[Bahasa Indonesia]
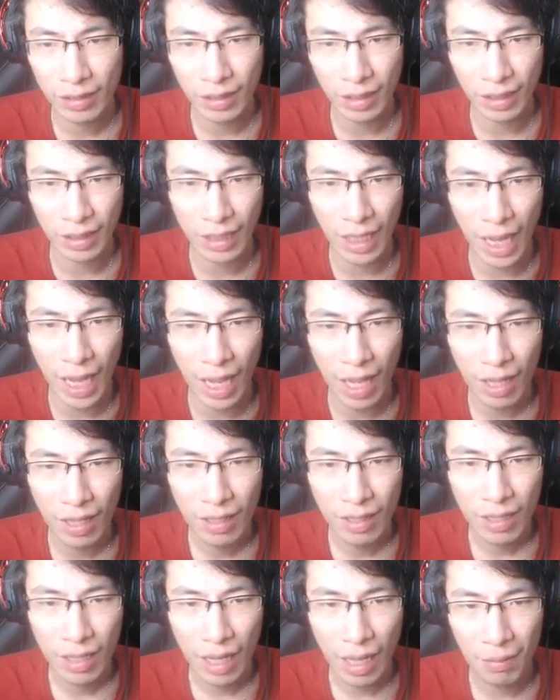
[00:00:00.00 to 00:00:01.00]
Tiga.
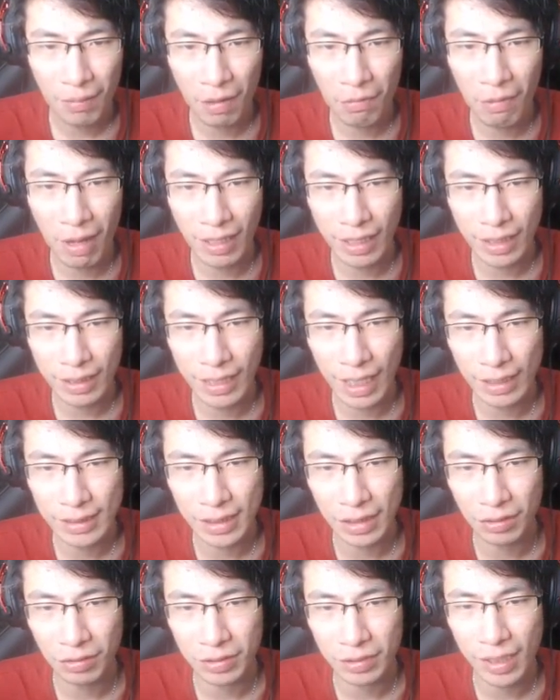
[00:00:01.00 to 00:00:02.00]
Sama wanita
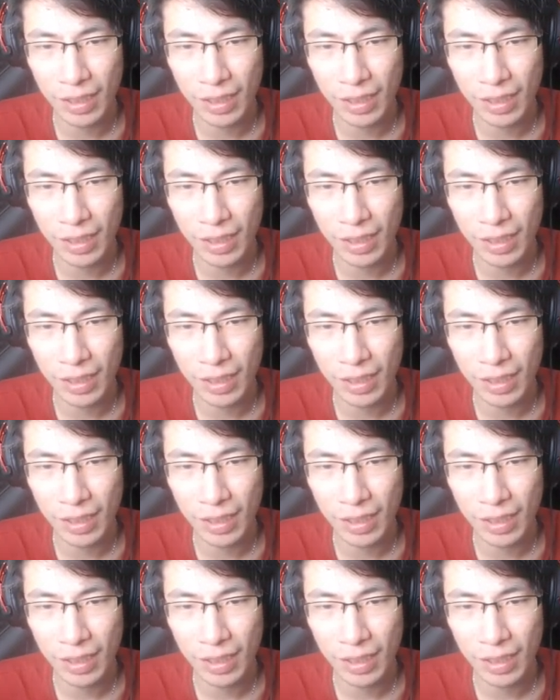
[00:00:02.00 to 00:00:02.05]
situ.